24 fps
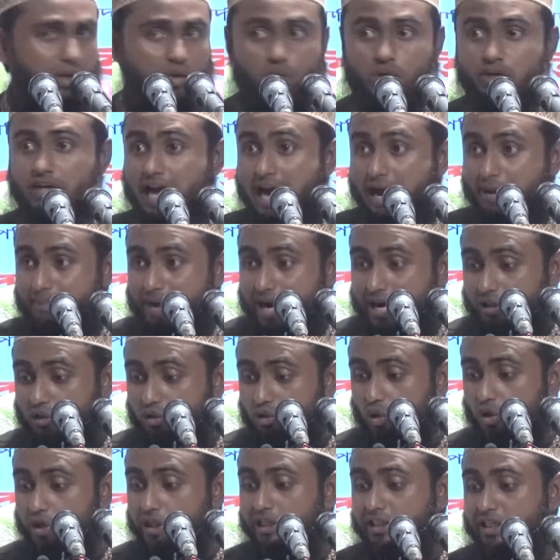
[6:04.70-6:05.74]
ওটা আমার
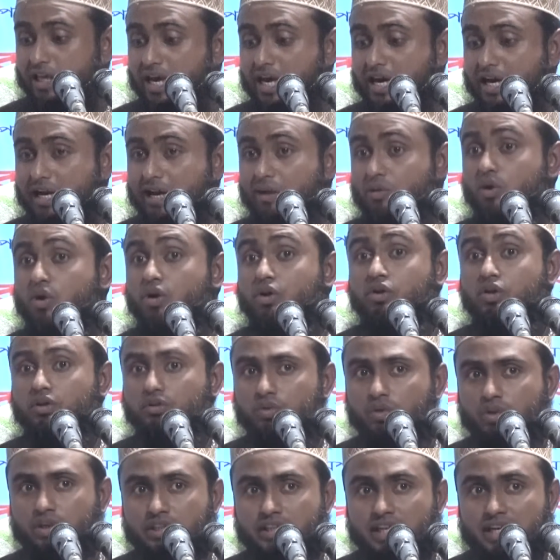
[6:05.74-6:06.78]
তরিকার না অন্য
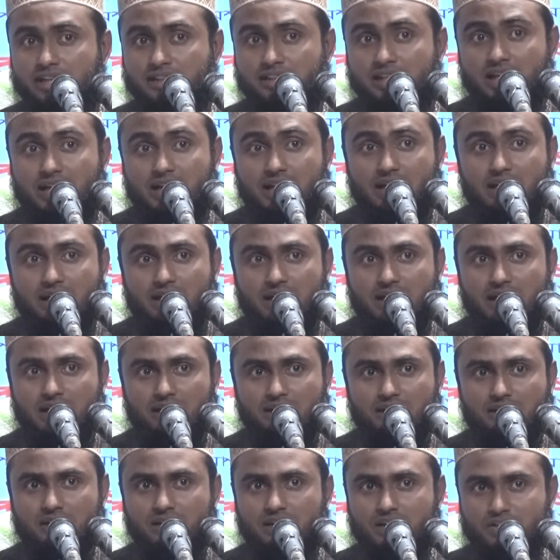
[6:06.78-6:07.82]
তরিকার দেখ
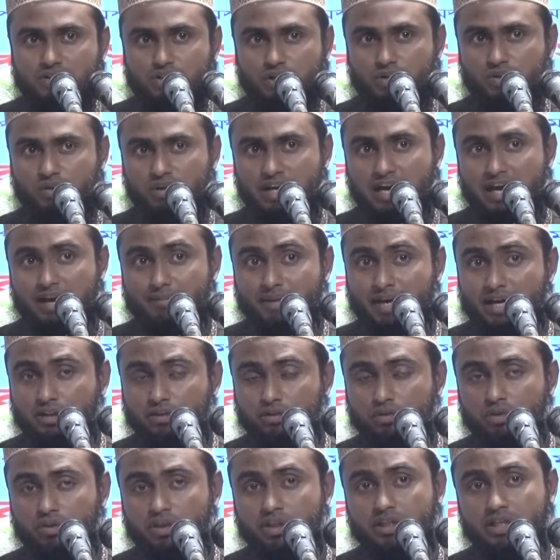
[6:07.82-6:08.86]
যখন আমার
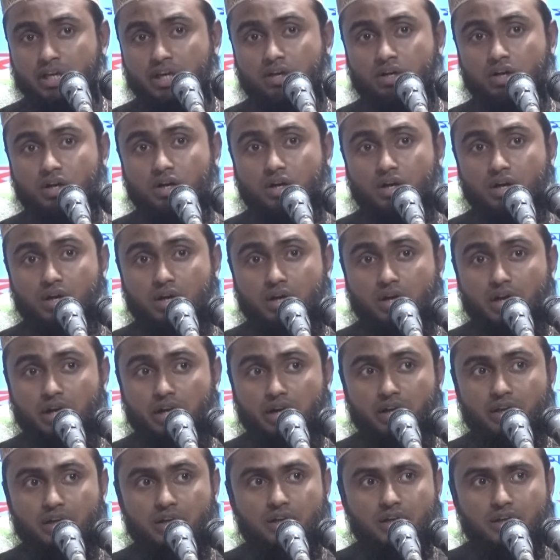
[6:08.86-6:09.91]
তরিকার
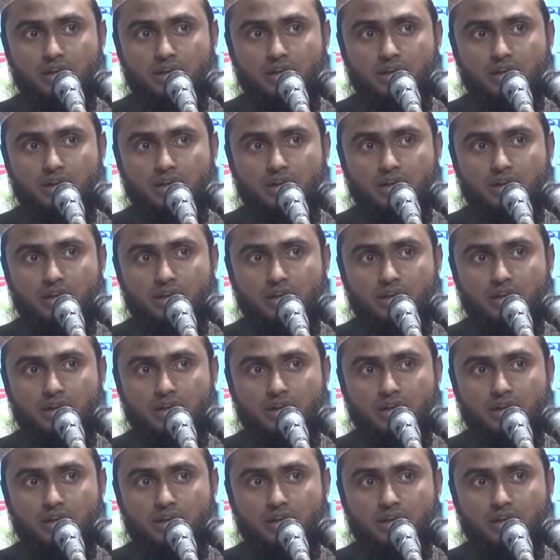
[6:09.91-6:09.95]
হয়